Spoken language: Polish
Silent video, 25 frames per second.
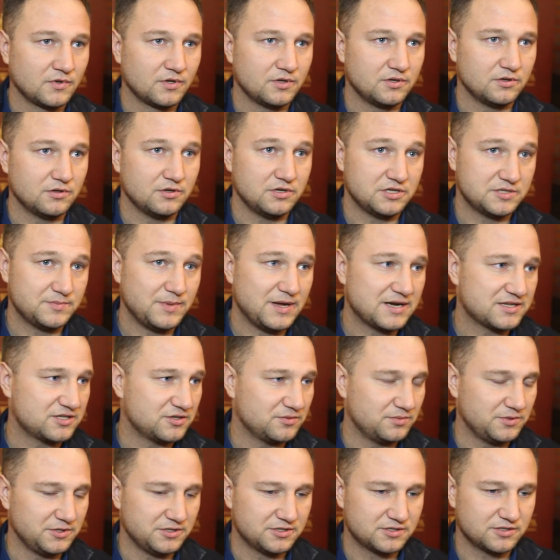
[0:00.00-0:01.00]
No jest bardzo
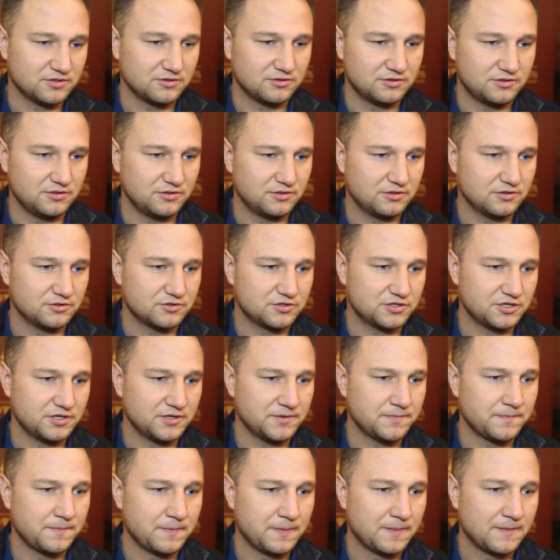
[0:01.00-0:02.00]
blisko, tylko że